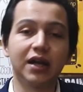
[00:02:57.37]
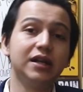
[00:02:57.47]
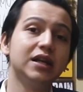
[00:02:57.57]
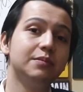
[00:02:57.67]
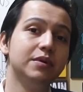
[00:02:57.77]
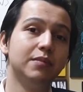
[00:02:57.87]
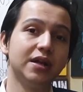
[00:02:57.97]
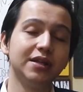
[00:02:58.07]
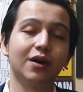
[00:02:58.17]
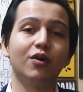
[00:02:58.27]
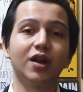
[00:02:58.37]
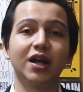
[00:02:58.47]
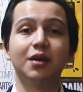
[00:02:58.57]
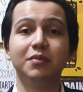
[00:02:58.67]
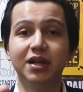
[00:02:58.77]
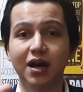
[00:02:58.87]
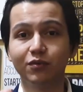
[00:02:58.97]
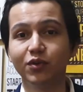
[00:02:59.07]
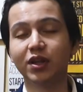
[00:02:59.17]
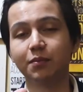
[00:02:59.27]
Karena lebih banyak orang yang
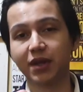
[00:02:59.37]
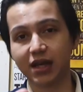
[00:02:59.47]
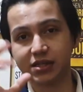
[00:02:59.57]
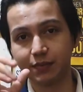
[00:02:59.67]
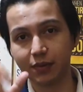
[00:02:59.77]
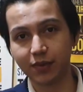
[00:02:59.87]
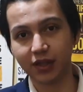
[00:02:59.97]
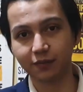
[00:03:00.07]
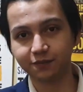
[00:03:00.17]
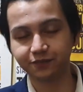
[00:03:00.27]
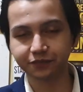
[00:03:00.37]
mendownload aplikasi bibit.